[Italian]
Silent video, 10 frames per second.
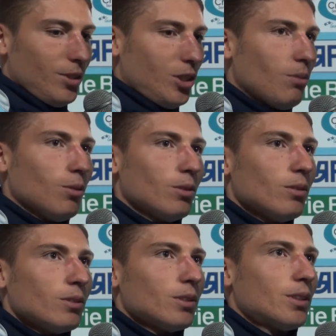
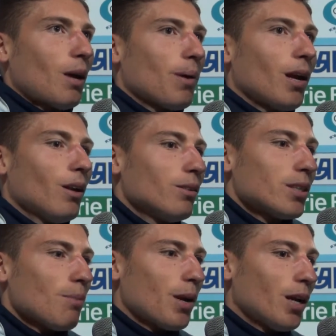diciamo, saprà,
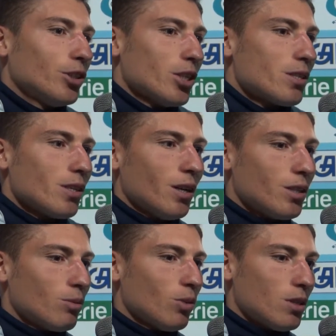saprà, gestire le
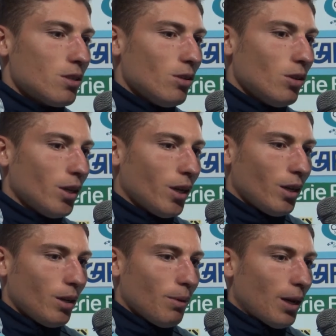situazioni
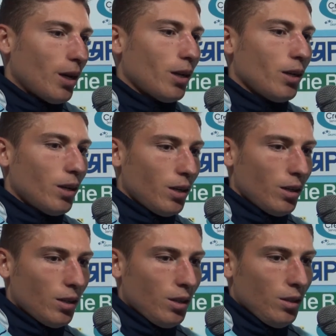e magari
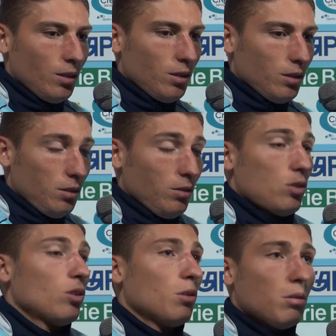eh,
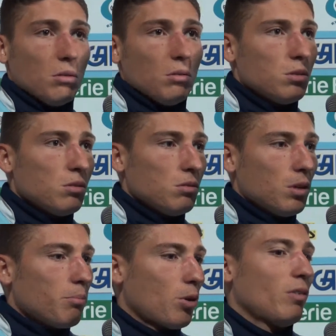so,
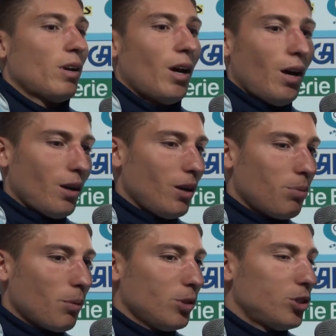rimproverare il
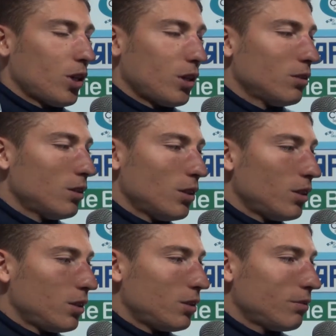proprio giocatore.
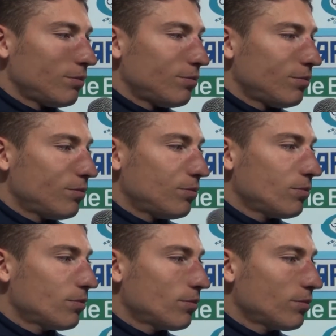
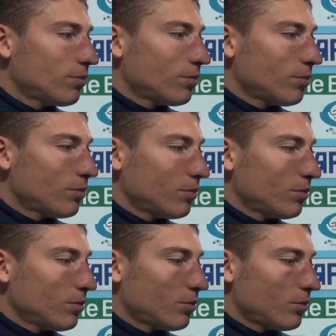Ecco, questa qua si
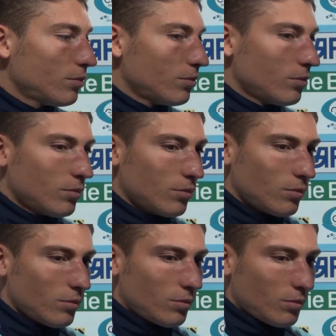poteva definire
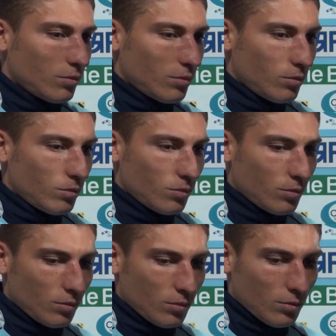una sfida
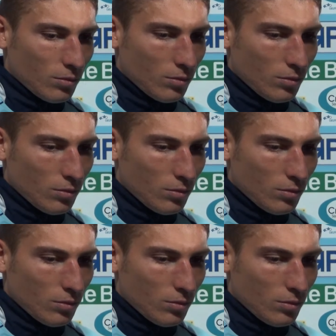salvezza perché